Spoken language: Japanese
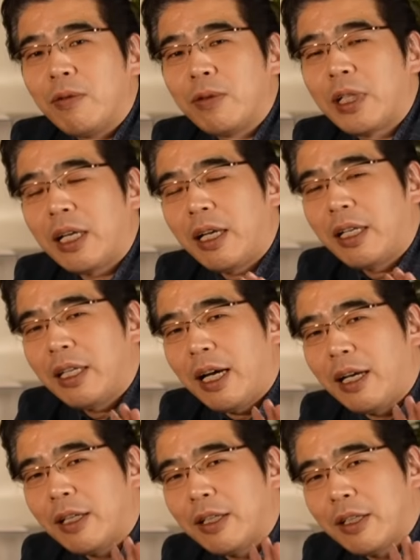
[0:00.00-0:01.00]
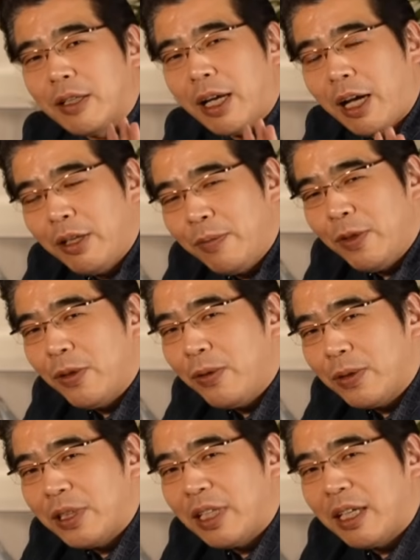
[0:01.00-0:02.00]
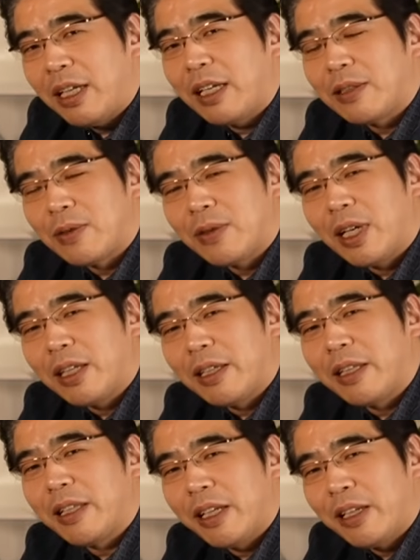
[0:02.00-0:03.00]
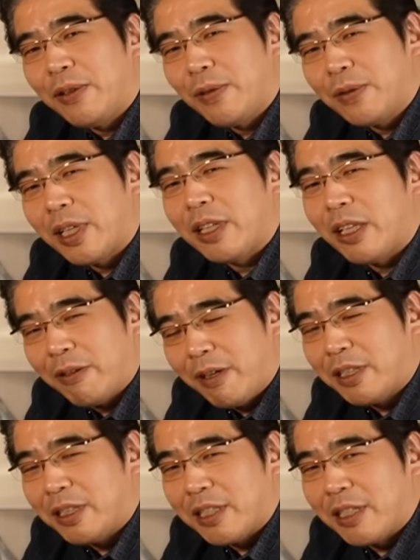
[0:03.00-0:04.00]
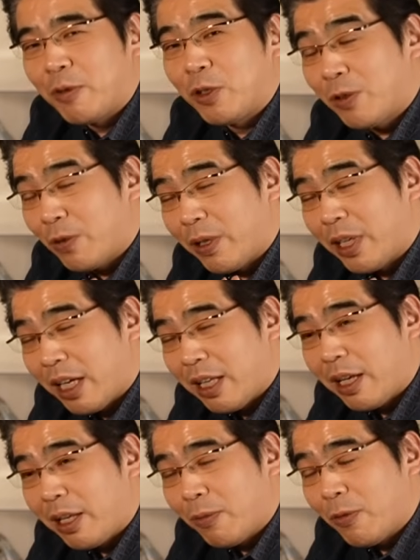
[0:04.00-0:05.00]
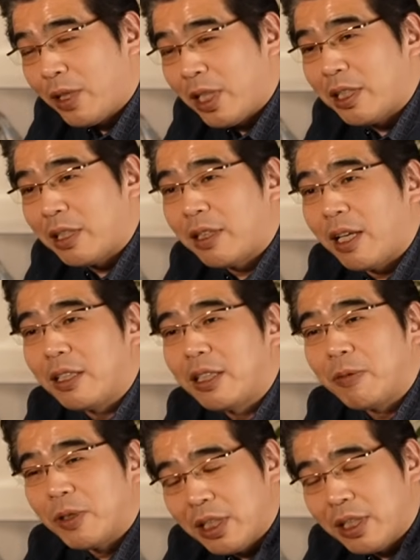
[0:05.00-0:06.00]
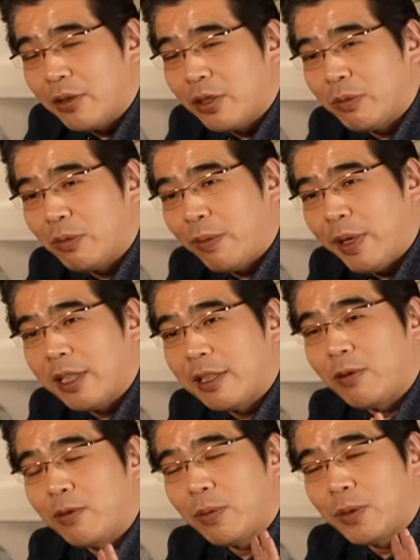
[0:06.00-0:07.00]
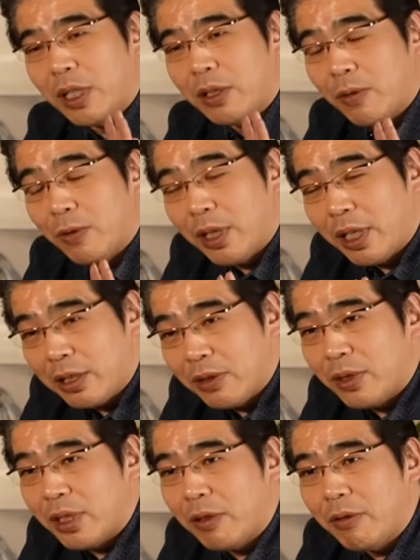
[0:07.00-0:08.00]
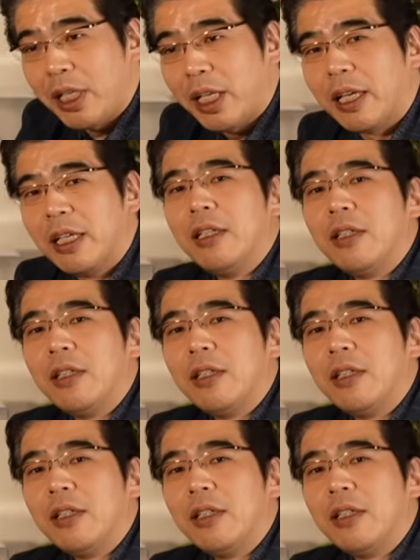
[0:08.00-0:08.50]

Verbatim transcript: お互いが歩み寄りをしながらその関係ってね良くなっていくわけじゃないですかもちろんこれは彼だけの問題じゃなくてあなたもねちゃんと自分のマイナスなこともちゃんとお話をした上で